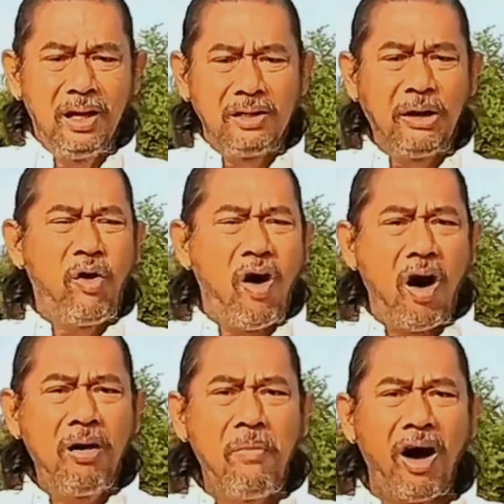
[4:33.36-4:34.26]
เจ้าขอ
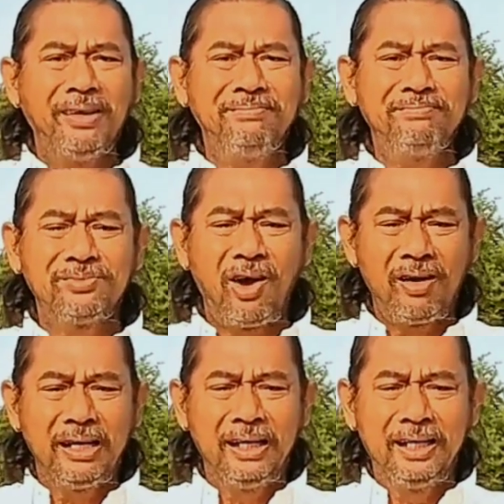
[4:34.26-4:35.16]
งบ่อนก็
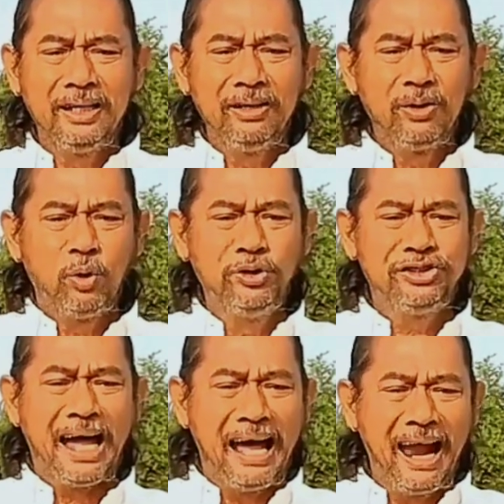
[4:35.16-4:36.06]
คือคุณ
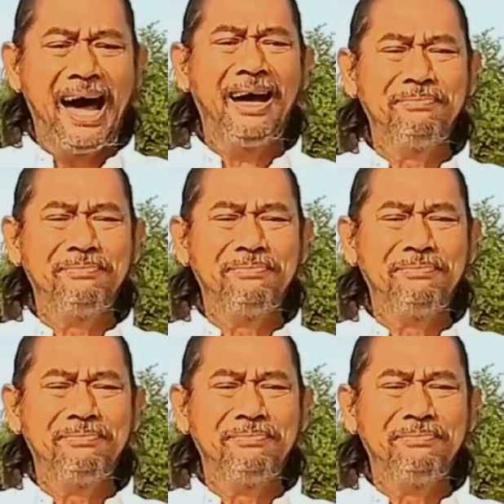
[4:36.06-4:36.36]
ซาร่า